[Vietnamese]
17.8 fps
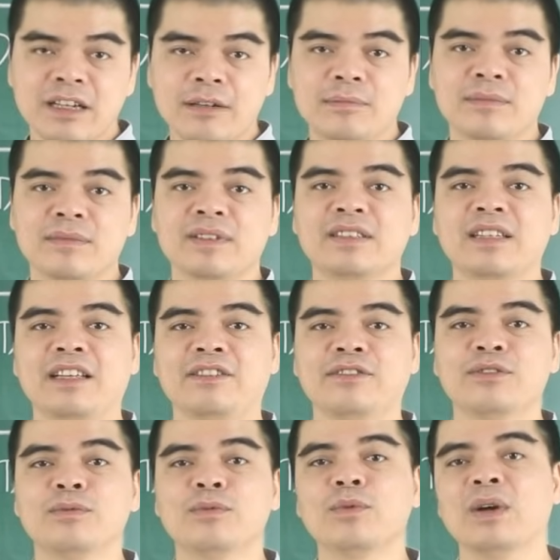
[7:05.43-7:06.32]
kiệm, dành
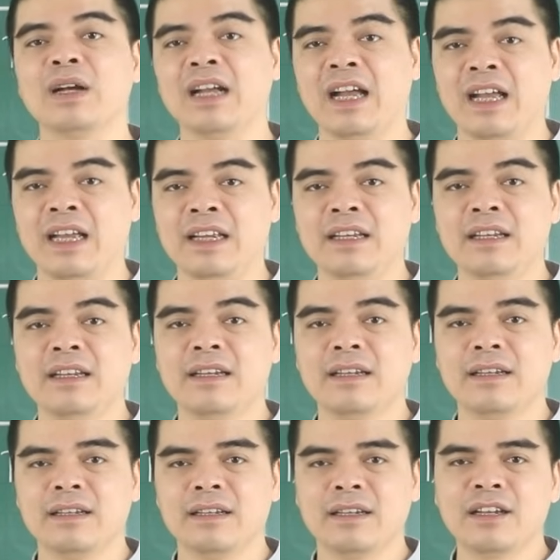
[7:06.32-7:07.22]
dụm của cải,
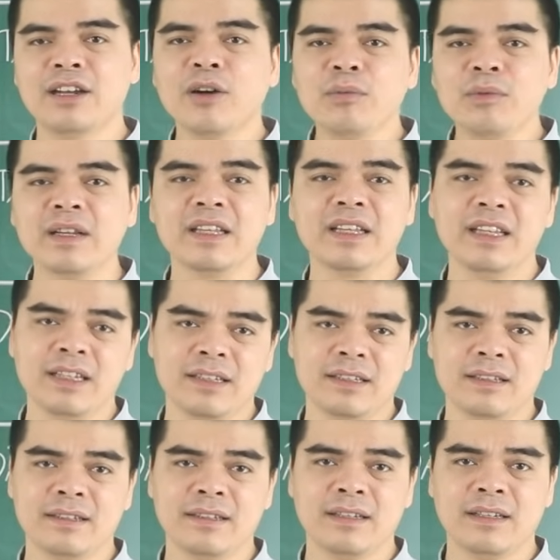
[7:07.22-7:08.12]
không được ít.
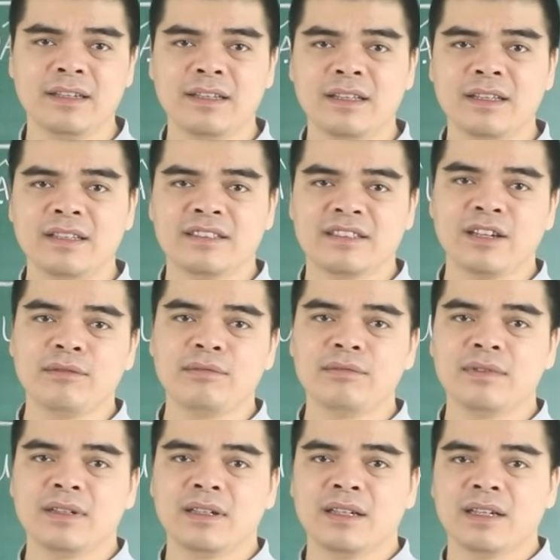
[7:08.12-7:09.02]

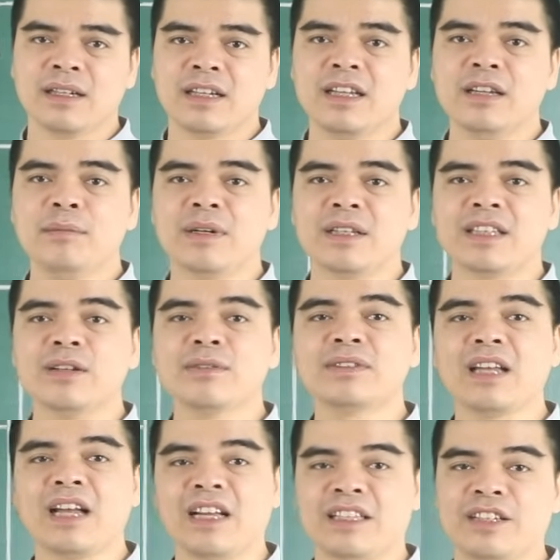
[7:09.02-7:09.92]
Xong, khi mà tiêu
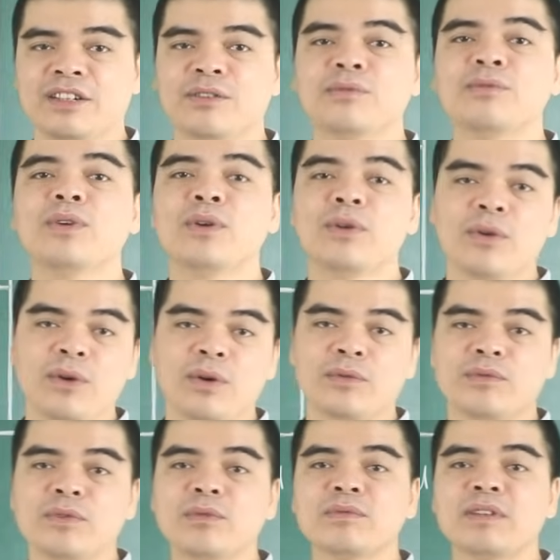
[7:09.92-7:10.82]
xài thì cũng vô
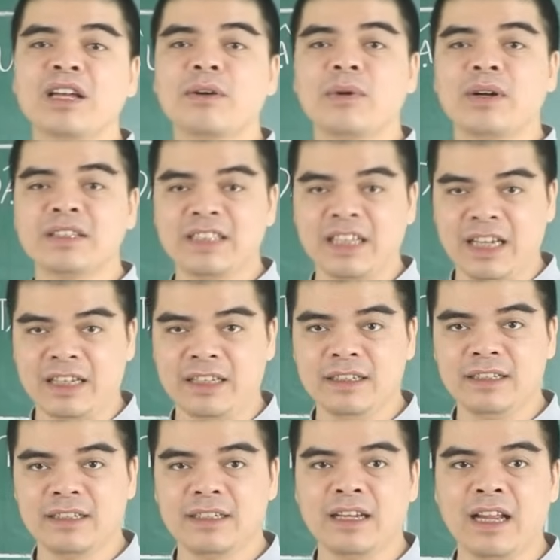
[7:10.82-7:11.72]
độ, vung tay quá
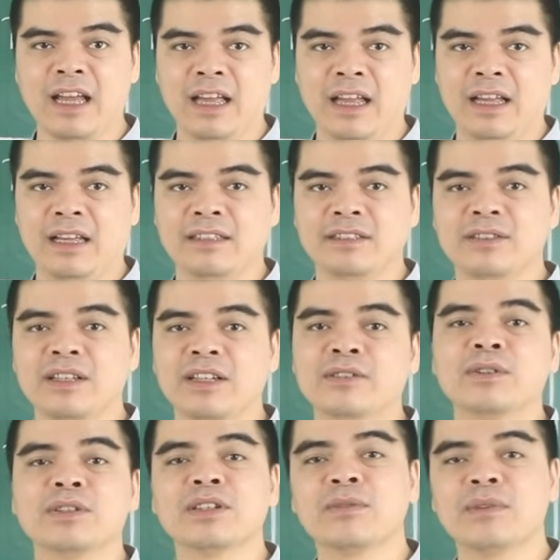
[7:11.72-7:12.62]
chán để để
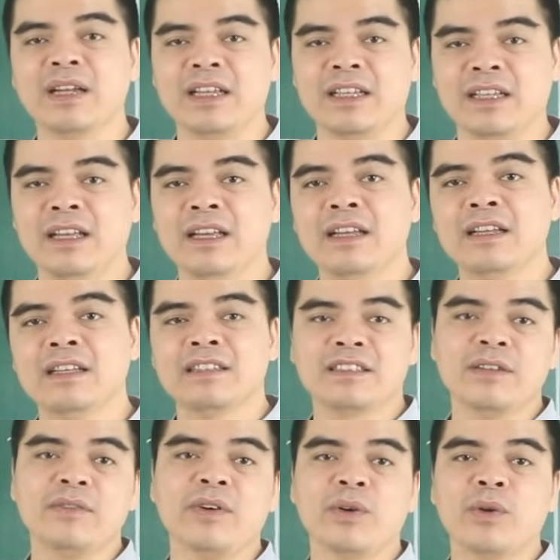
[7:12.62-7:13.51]
rồi sau này
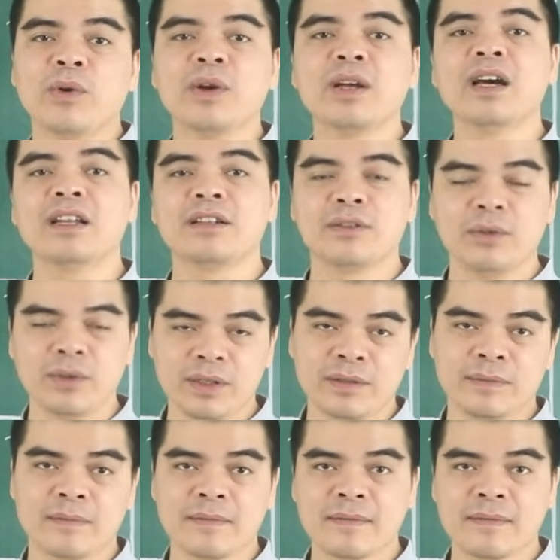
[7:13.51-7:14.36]
sẽ phải hối hận thôi.